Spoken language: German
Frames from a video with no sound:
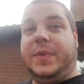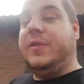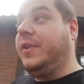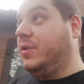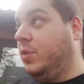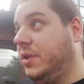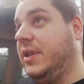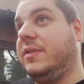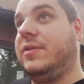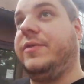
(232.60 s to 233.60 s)
Ich versuche es
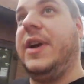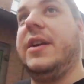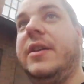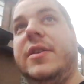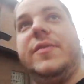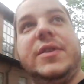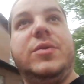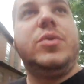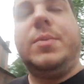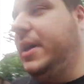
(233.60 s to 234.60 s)
jetzt zu fangen. Ich
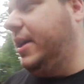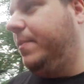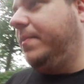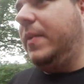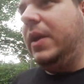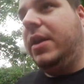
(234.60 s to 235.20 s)
versuche mal eben...